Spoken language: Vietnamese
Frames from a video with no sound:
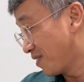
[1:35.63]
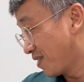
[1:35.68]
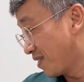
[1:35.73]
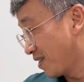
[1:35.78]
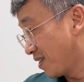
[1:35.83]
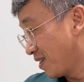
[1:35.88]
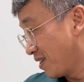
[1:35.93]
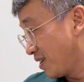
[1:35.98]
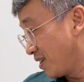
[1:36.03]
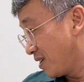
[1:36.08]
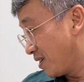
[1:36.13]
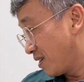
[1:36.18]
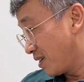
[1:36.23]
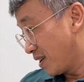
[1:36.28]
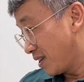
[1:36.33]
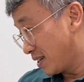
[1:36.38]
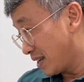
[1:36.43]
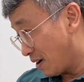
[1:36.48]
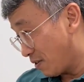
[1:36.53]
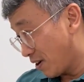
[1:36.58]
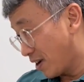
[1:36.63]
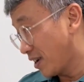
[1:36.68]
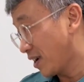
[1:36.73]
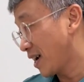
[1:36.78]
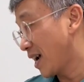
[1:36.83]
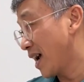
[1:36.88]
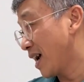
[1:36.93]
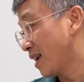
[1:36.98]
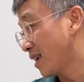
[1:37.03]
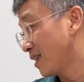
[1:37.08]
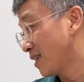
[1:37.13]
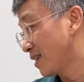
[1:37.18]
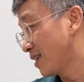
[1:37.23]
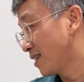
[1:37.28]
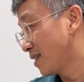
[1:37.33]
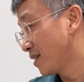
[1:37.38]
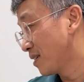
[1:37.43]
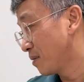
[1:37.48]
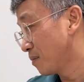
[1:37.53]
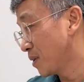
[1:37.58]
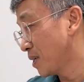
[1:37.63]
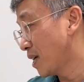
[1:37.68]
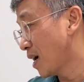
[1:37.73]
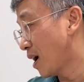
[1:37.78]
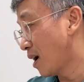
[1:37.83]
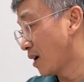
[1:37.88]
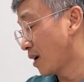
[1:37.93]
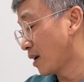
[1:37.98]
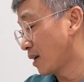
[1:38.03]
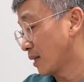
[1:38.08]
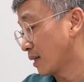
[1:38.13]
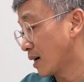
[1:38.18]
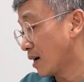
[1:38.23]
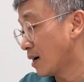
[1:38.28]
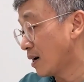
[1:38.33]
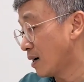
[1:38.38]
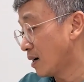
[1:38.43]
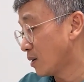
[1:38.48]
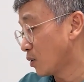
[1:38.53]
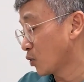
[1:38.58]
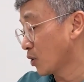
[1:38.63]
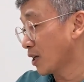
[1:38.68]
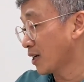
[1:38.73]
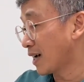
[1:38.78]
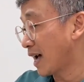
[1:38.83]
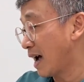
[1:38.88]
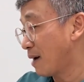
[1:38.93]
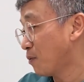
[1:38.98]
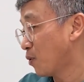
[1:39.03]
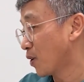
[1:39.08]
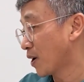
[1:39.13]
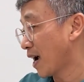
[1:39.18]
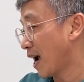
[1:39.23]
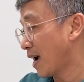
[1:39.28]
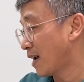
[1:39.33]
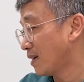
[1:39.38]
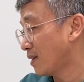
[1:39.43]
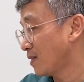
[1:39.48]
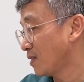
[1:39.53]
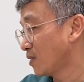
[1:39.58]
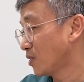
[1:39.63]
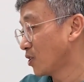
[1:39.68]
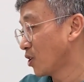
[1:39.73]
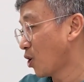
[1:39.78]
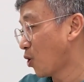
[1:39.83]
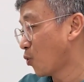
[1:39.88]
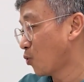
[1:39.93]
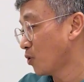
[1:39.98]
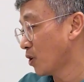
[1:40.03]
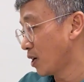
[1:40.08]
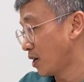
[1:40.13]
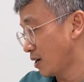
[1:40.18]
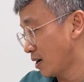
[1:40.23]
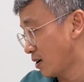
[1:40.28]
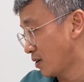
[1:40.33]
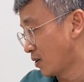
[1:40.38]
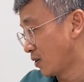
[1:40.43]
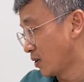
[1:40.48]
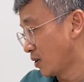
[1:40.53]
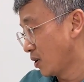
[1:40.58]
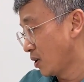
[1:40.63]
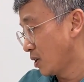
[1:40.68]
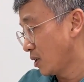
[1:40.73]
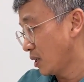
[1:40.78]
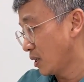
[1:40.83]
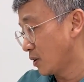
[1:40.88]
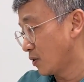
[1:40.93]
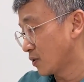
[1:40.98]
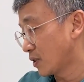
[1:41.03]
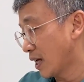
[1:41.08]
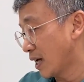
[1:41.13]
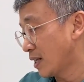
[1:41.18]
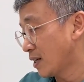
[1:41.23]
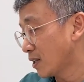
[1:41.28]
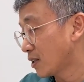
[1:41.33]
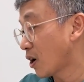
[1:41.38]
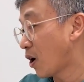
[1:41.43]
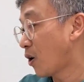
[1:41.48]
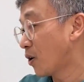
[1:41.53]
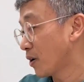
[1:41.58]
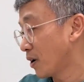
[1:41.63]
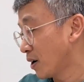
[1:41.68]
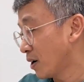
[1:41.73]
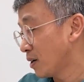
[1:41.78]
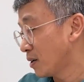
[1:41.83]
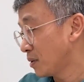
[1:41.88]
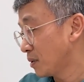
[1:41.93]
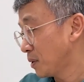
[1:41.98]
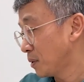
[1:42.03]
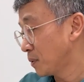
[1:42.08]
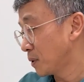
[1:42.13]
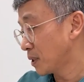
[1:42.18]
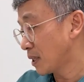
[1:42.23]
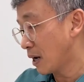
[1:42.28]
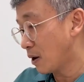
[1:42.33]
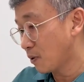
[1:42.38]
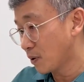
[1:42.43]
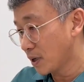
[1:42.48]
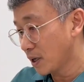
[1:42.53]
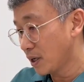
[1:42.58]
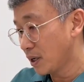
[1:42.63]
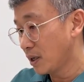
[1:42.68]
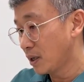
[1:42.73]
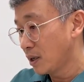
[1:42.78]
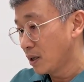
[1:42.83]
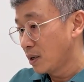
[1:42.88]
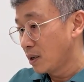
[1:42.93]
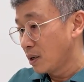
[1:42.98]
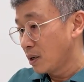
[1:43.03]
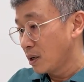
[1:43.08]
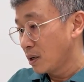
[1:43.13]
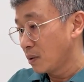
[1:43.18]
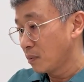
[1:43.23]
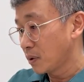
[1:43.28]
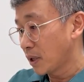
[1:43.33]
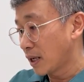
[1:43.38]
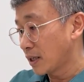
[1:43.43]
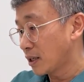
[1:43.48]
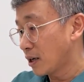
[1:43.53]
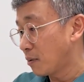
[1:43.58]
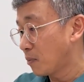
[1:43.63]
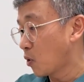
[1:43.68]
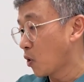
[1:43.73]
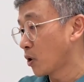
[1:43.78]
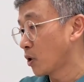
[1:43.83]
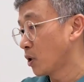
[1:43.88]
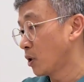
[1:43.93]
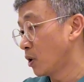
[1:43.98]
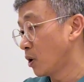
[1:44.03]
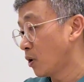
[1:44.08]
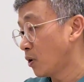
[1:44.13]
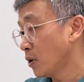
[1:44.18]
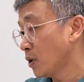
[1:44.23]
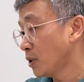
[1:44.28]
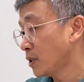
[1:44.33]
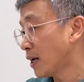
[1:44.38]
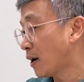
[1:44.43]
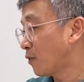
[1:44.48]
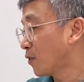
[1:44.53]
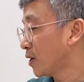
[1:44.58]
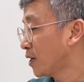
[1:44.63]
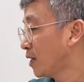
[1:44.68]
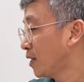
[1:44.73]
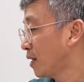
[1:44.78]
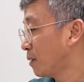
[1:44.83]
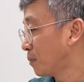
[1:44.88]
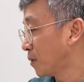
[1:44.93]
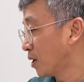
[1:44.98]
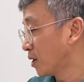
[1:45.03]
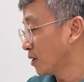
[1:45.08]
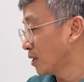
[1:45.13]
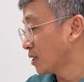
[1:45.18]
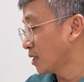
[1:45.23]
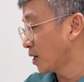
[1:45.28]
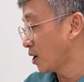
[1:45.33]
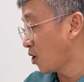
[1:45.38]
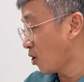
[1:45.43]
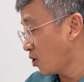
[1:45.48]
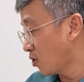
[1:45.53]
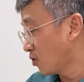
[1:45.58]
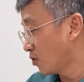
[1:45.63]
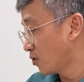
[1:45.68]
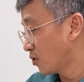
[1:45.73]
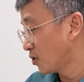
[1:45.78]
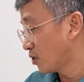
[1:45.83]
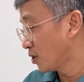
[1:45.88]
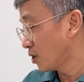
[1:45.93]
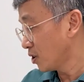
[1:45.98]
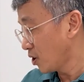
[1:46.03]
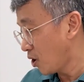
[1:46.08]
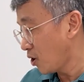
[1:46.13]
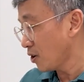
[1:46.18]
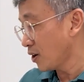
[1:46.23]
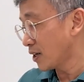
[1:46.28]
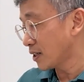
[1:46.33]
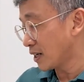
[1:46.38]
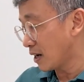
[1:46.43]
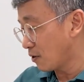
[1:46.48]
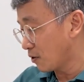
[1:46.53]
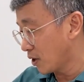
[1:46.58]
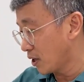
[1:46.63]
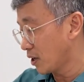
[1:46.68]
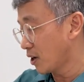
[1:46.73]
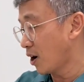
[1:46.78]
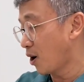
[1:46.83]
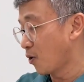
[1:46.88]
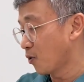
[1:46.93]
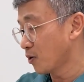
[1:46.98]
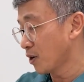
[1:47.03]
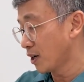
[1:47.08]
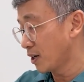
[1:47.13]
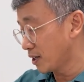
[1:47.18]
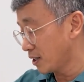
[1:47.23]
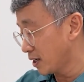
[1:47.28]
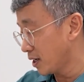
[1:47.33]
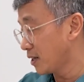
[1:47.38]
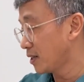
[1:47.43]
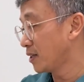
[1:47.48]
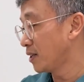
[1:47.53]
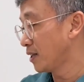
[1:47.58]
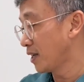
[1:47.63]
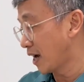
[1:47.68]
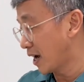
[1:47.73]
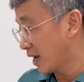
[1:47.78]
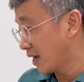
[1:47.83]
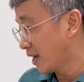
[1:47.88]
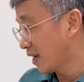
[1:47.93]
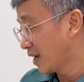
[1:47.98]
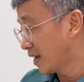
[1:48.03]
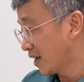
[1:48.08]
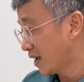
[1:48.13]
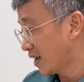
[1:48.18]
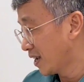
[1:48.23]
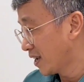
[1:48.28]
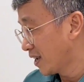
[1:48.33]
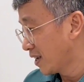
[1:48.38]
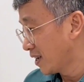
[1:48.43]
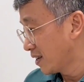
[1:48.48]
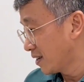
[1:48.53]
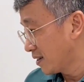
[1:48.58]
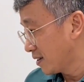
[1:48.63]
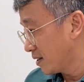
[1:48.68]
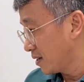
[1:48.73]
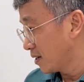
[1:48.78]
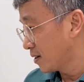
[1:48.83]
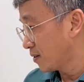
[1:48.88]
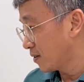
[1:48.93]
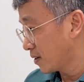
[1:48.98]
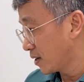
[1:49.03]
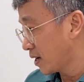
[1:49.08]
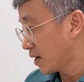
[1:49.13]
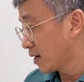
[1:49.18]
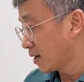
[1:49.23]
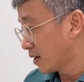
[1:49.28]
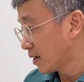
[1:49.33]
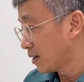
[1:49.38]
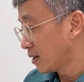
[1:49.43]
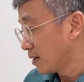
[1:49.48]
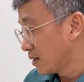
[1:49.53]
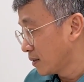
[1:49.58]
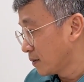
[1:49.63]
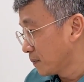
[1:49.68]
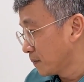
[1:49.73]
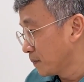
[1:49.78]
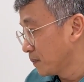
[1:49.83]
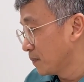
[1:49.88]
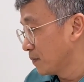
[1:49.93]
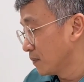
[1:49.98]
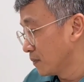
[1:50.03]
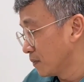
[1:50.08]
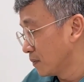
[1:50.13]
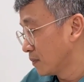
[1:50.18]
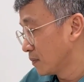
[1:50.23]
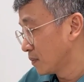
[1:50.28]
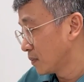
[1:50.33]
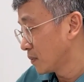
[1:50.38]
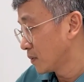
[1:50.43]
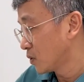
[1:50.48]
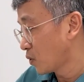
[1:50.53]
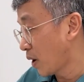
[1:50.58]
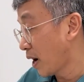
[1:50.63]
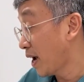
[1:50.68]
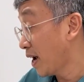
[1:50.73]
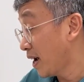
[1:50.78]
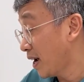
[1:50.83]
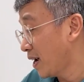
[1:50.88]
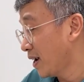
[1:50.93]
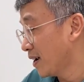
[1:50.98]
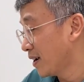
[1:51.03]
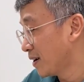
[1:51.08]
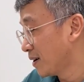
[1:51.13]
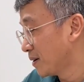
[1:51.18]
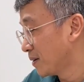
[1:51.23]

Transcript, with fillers: ừ. nên sau này nó khác bây giờ là cơ rồi tất cả một cái chưa có ổn định đó ừ. thì con thấy nó to vậy đó nhưng mà sau khi tại sao mọi người nói sau khi đi làm ngực nó sẽ ngót nó ngót là sau khi nó ổn định nó sẽ như vậy ừ. nghe con nha ừ. khỏe ha